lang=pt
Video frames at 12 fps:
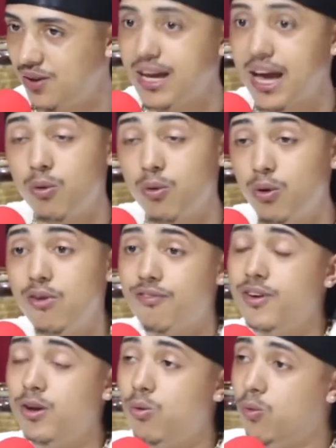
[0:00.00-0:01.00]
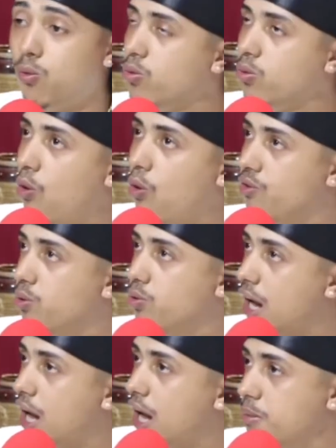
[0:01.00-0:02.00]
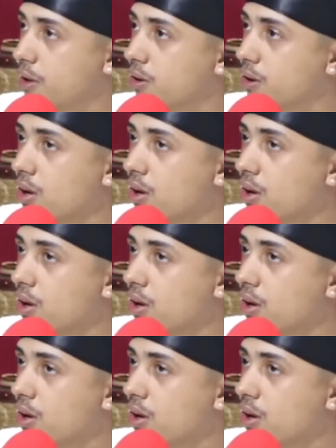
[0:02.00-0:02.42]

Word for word: E aí quando eu vi, o, ouvi o trap, mano,